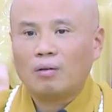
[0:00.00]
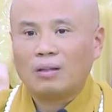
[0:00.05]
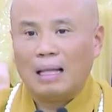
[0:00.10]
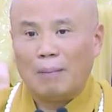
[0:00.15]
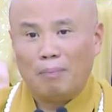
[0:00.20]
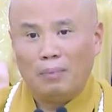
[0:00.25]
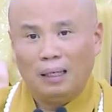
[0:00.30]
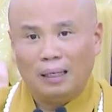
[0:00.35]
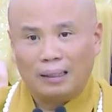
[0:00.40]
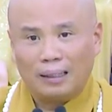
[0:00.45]

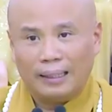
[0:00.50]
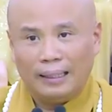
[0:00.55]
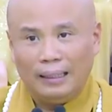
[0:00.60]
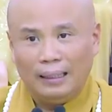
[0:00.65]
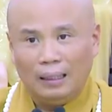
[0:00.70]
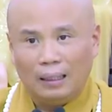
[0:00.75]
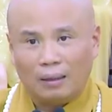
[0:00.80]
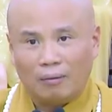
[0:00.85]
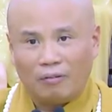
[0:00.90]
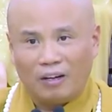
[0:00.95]
Tâm lực khí
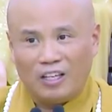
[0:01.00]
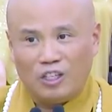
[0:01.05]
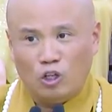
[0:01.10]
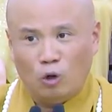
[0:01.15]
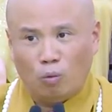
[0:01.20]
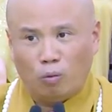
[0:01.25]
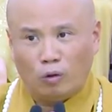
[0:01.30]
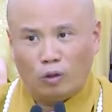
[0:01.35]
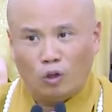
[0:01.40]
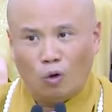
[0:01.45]
lực phải
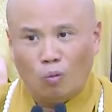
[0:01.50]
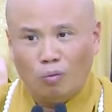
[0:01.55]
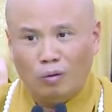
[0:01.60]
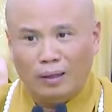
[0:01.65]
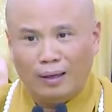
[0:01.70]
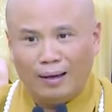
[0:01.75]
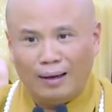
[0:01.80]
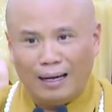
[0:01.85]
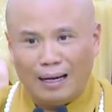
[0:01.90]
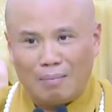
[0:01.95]
dùng chung
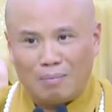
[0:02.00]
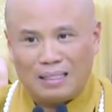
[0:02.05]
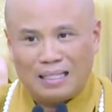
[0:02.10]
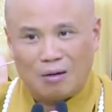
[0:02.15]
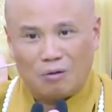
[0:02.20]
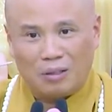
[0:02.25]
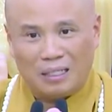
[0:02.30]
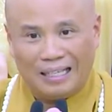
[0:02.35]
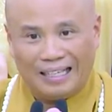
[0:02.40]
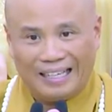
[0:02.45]
với nó làm
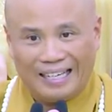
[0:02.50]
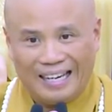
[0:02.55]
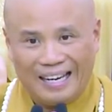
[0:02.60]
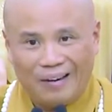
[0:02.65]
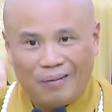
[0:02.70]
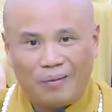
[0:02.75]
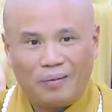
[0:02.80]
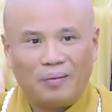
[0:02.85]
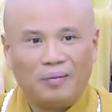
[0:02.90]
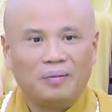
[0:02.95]
sao thiệt
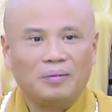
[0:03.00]
khéo.